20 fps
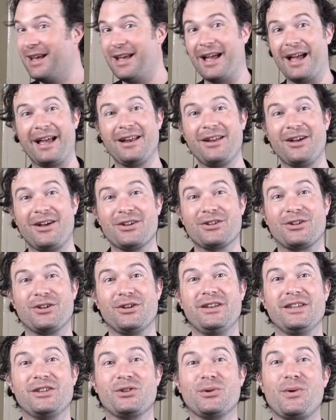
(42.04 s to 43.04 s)
alors que
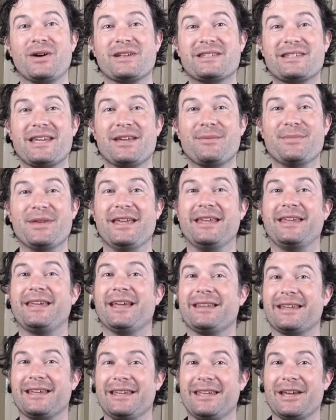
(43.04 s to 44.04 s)
les troisième et
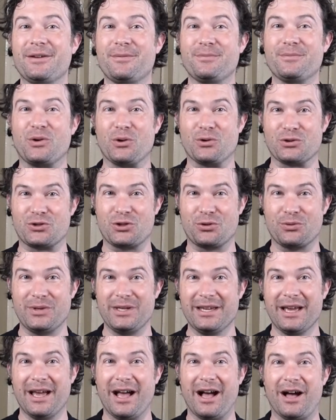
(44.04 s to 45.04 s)
quatrième,
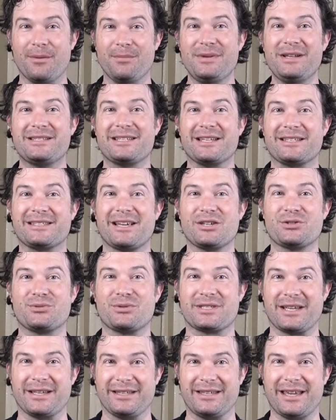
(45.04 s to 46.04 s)
construits en
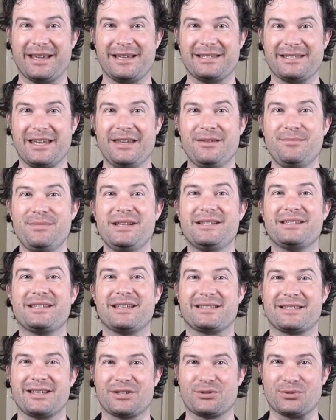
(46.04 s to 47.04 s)
1775 et
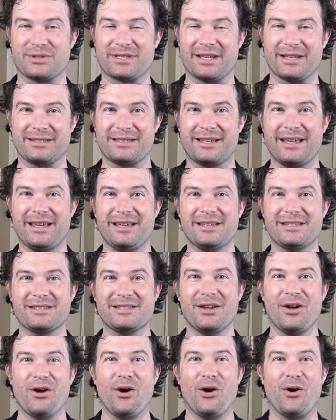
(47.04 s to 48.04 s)

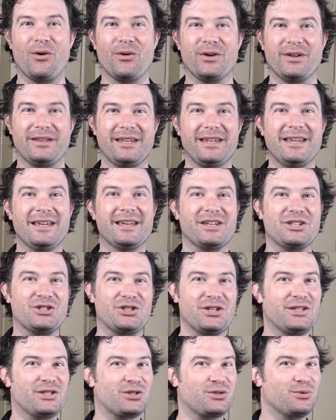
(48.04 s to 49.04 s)
1776, ont été
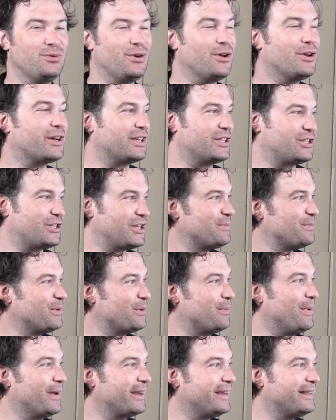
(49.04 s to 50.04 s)
érigés sous le régime
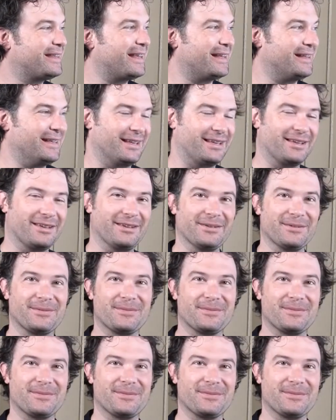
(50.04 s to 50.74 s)
britannique.